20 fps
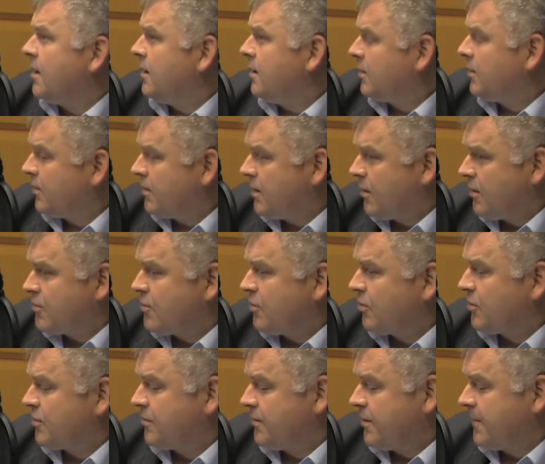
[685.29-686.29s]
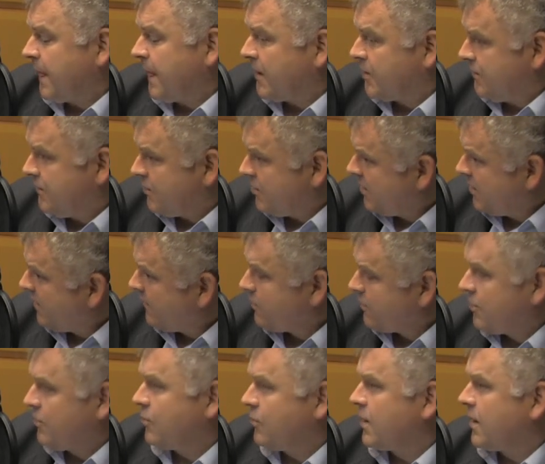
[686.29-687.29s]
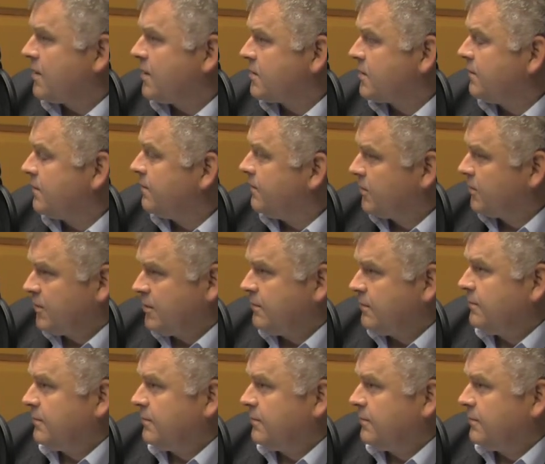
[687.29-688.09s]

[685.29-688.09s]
I to nie chodzi o to, żeby żywić nienawiść do Ukraińców, bo, to,